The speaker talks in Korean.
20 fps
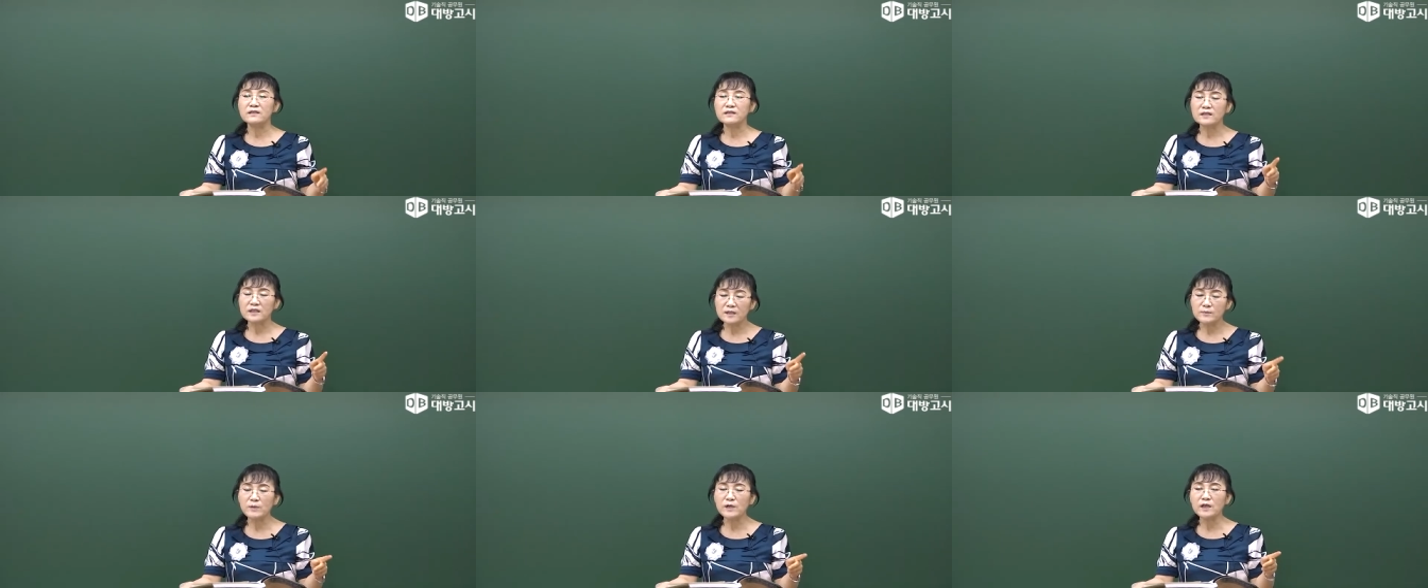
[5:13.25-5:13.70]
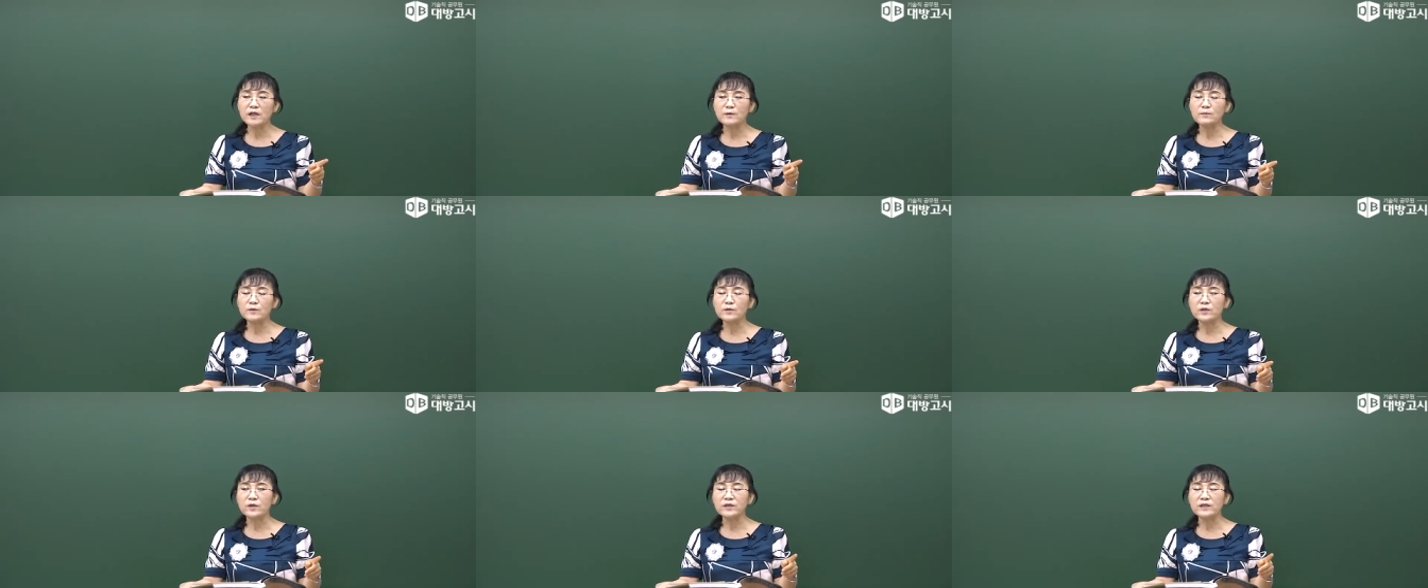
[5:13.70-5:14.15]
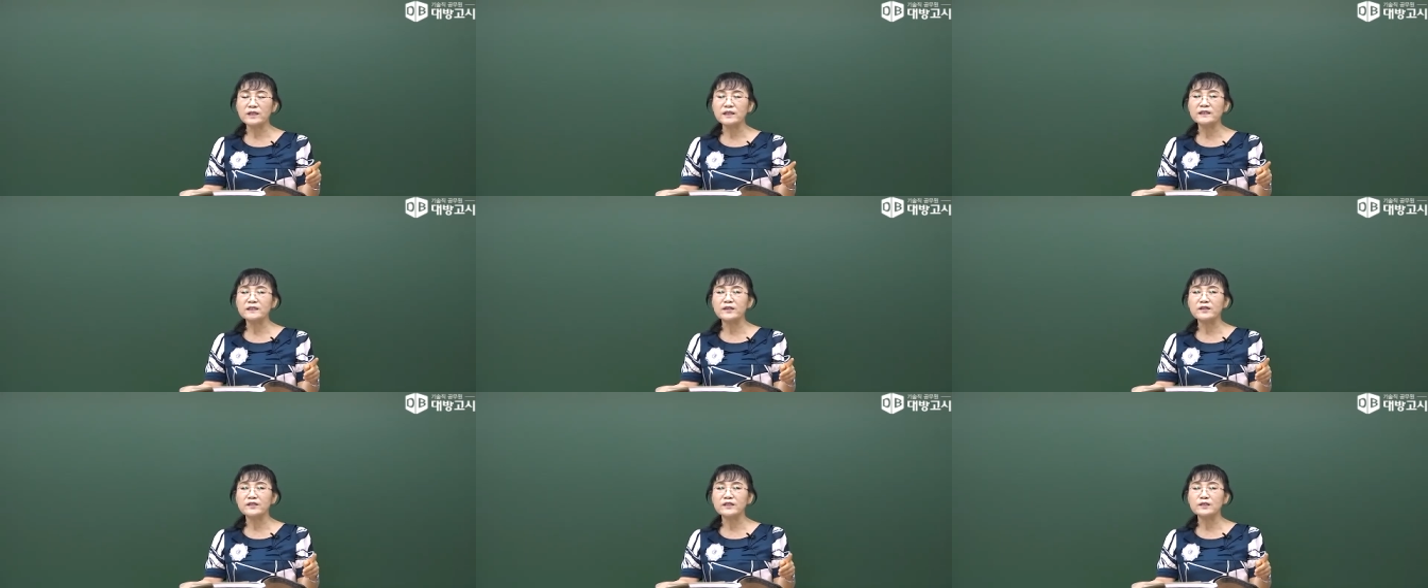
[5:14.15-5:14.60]
십일년부터
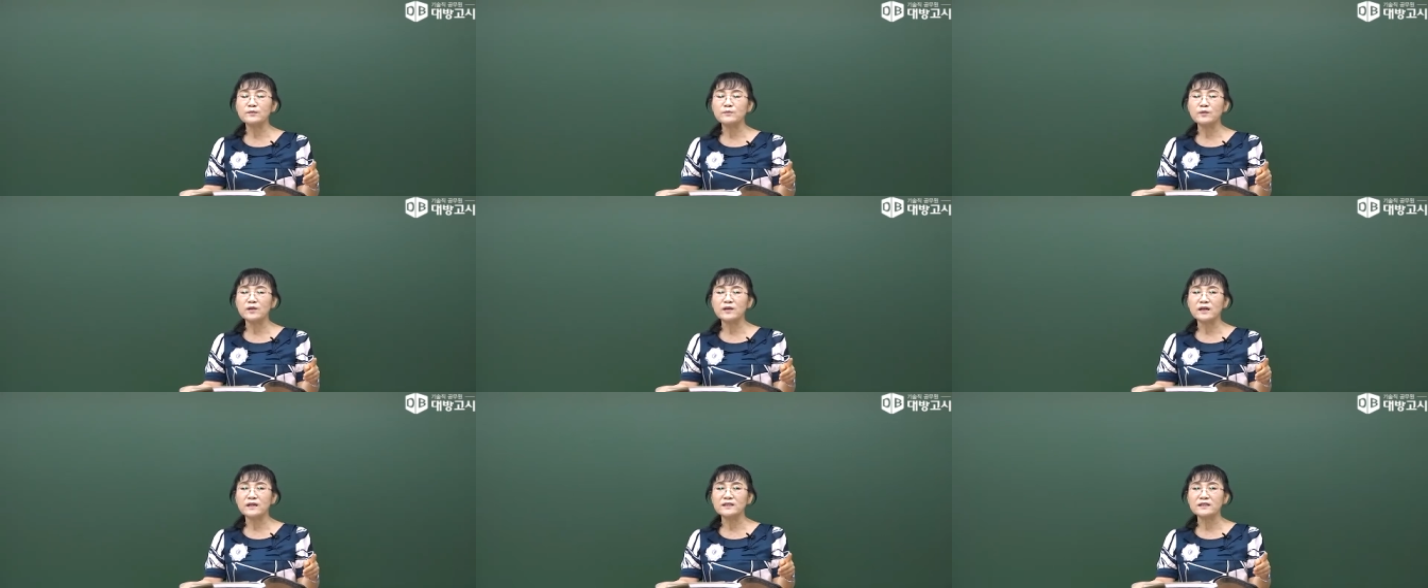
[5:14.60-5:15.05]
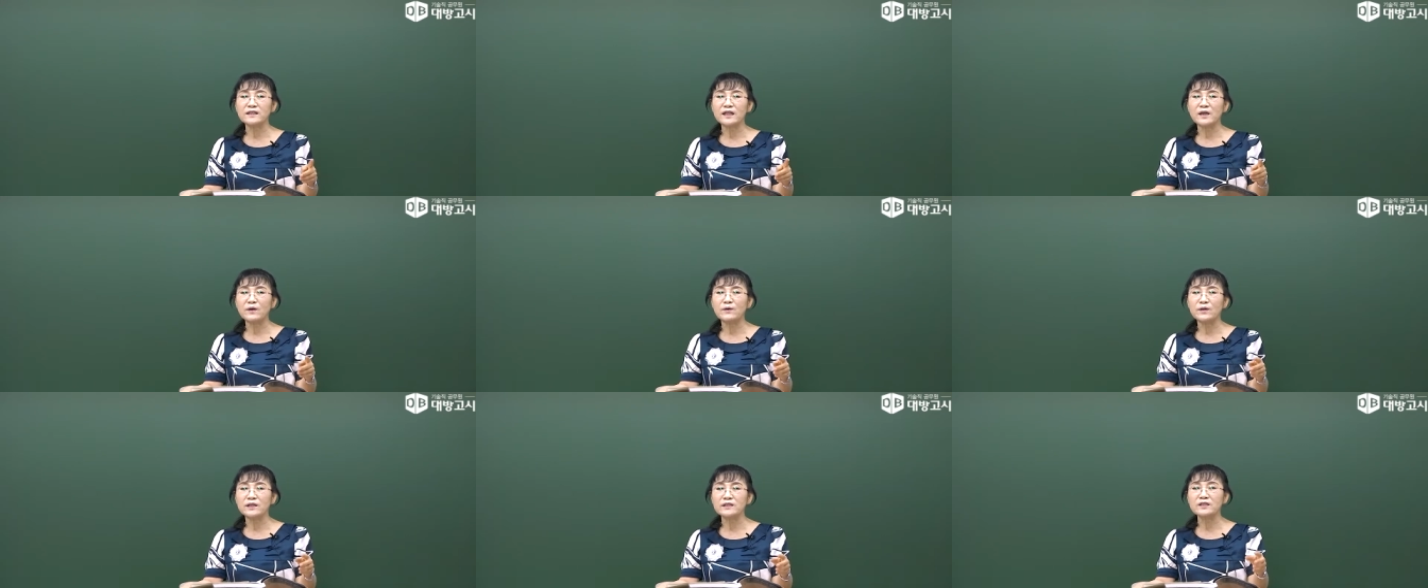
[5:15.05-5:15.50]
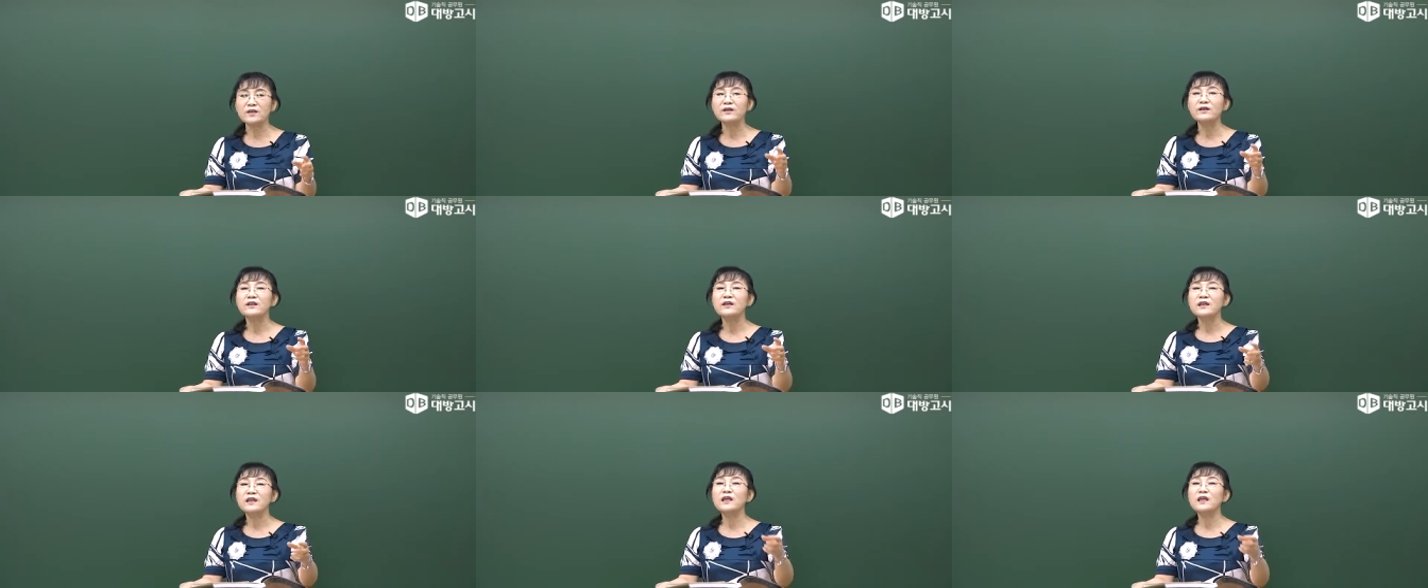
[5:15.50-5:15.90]
이천이십 년까지 내용에서